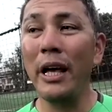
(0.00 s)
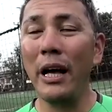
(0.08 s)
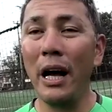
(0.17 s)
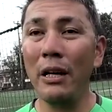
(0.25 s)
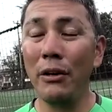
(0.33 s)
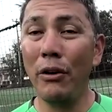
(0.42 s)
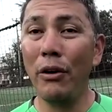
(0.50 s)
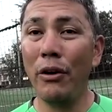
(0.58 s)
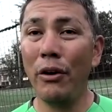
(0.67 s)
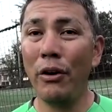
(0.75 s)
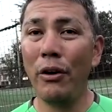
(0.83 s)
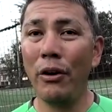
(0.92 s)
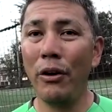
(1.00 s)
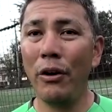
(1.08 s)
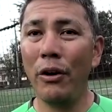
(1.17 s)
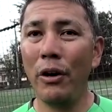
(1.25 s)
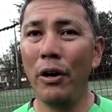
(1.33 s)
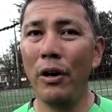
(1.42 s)
でねはい、あ
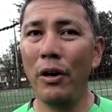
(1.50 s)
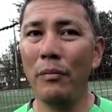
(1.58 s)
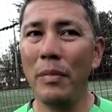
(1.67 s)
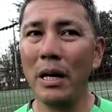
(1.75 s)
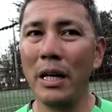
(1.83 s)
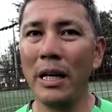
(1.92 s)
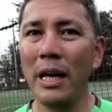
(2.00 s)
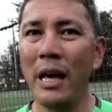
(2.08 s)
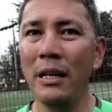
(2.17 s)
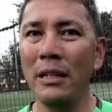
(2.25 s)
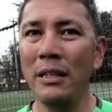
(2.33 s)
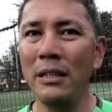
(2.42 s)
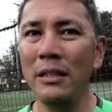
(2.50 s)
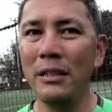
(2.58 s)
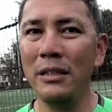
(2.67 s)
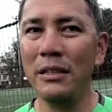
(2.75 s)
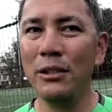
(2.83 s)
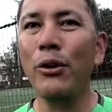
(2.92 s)
のーまあ、危
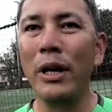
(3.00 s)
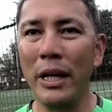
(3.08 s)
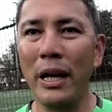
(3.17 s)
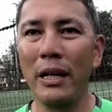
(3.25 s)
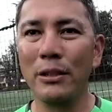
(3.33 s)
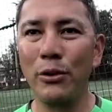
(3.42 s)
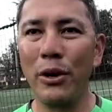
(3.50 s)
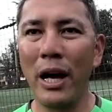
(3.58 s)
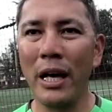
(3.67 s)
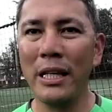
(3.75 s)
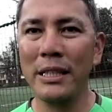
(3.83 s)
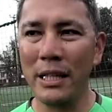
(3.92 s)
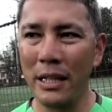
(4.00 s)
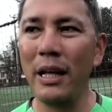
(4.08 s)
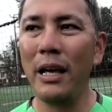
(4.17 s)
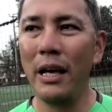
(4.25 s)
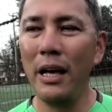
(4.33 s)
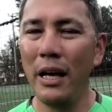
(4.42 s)
険とかねその激しさで